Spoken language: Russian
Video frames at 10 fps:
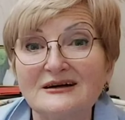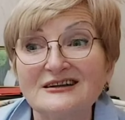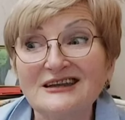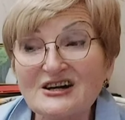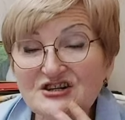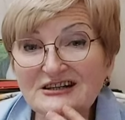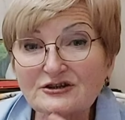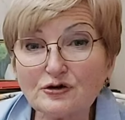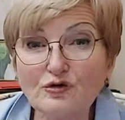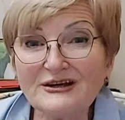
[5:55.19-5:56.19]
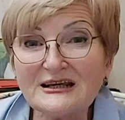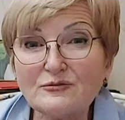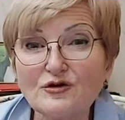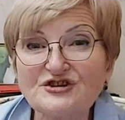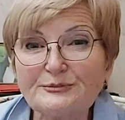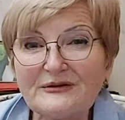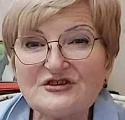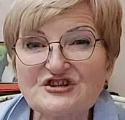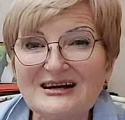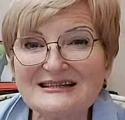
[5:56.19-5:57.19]
Даже на тройке может
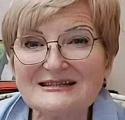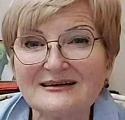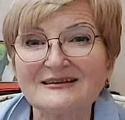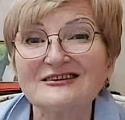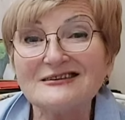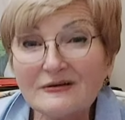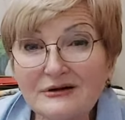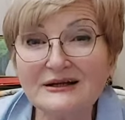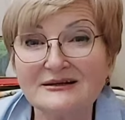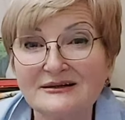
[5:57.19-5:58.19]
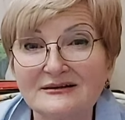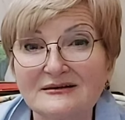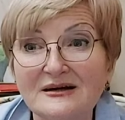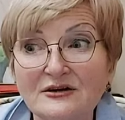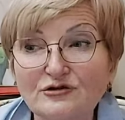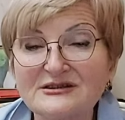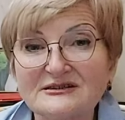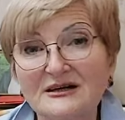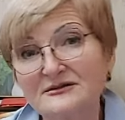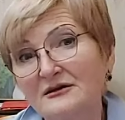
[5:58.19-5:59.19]
повышаться давление. Кто-то
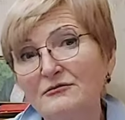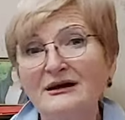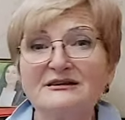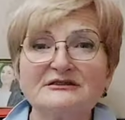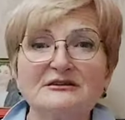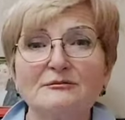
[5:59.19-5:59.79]
скажет, у меня все